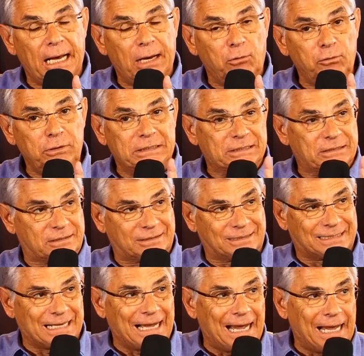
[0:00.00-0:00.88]
O
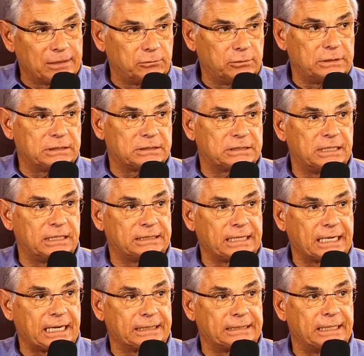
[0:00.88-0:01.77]
estado de
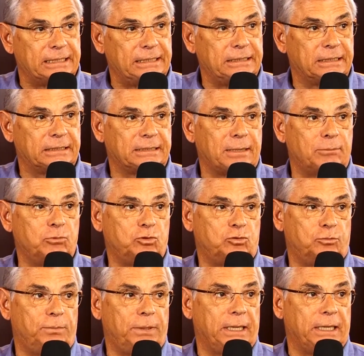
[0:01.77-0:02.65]
Santa Catarina está
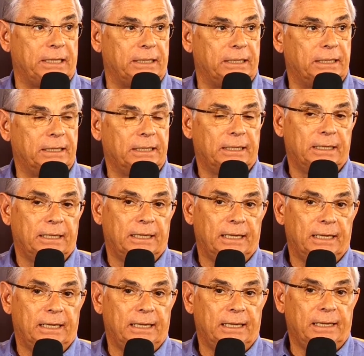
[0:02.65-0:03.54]
muito bem,
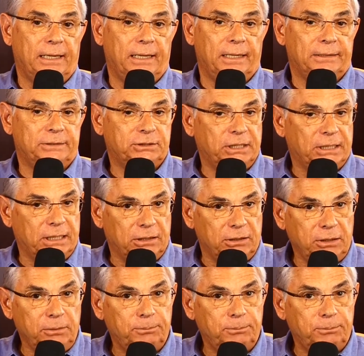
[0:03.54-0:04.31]
é, gerando